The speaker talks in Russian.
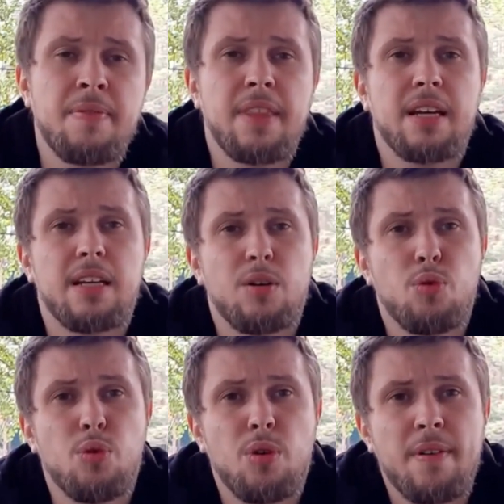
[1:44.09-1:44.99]
э,
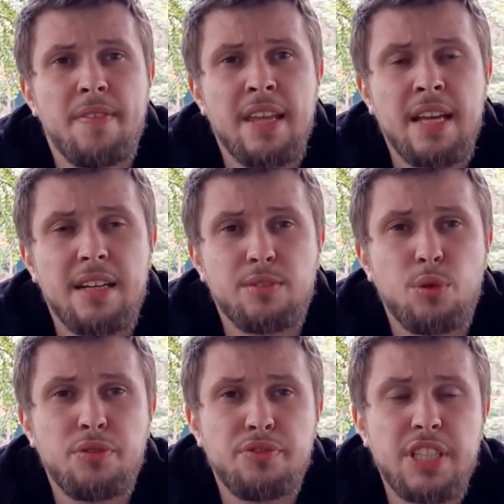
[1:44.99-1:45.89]
о
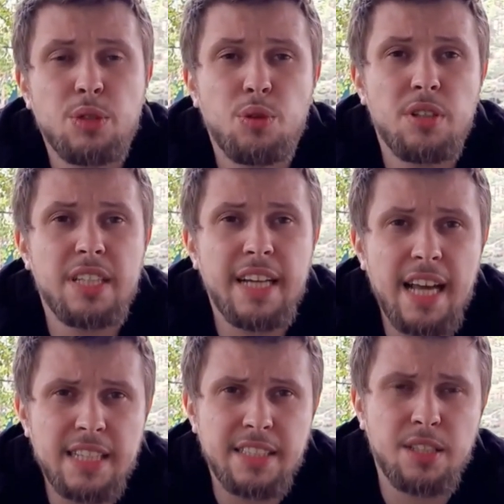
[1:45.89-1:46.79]
той, всей той
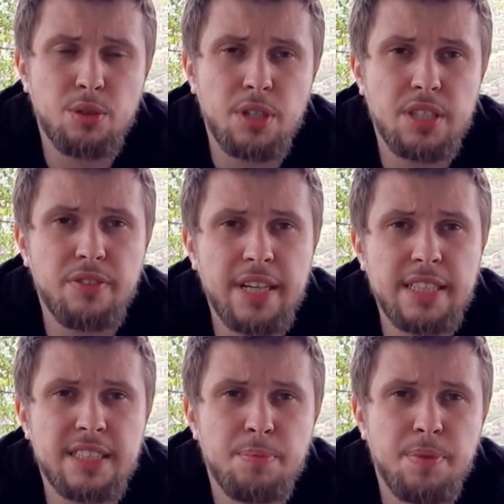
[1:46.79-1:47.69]
грязи, которая
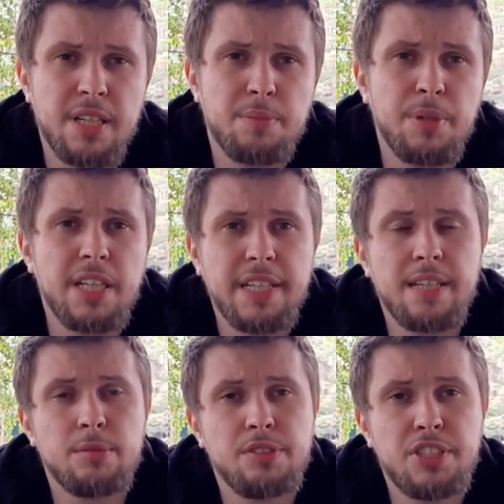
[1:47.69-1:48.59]
творится под
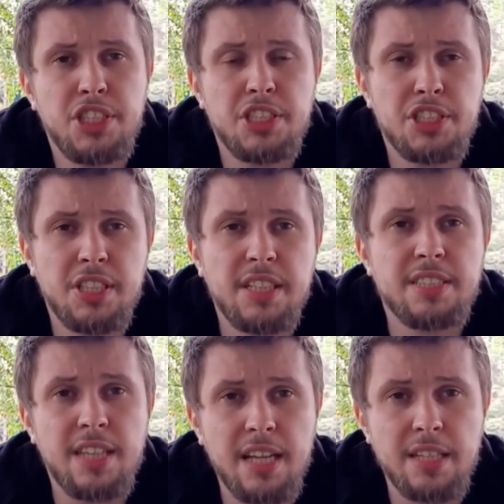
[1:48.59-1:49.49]
прикрытием священнических
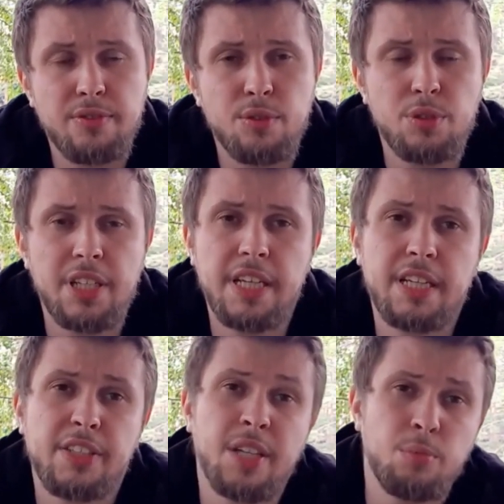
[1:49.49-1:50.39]
санов внутри
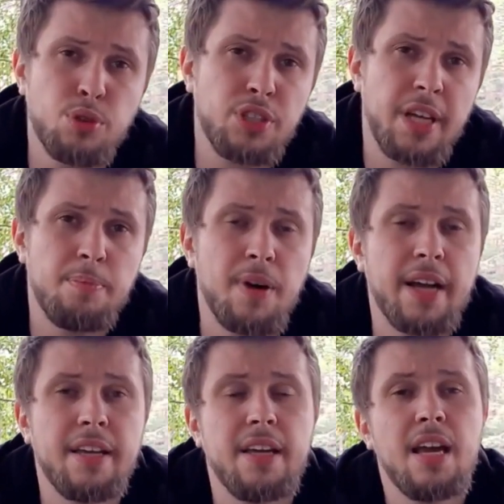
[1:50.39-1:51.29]
Екатеринбургской
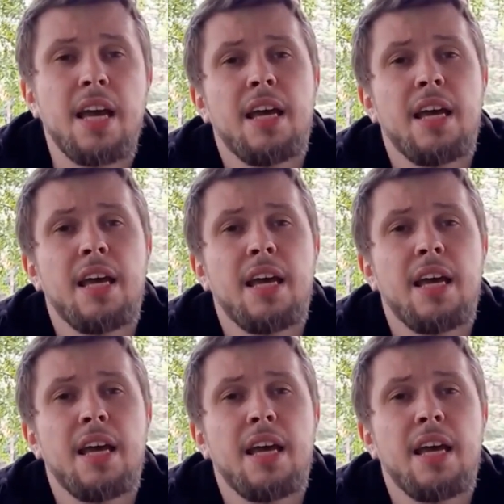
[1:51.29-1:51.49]
епархии,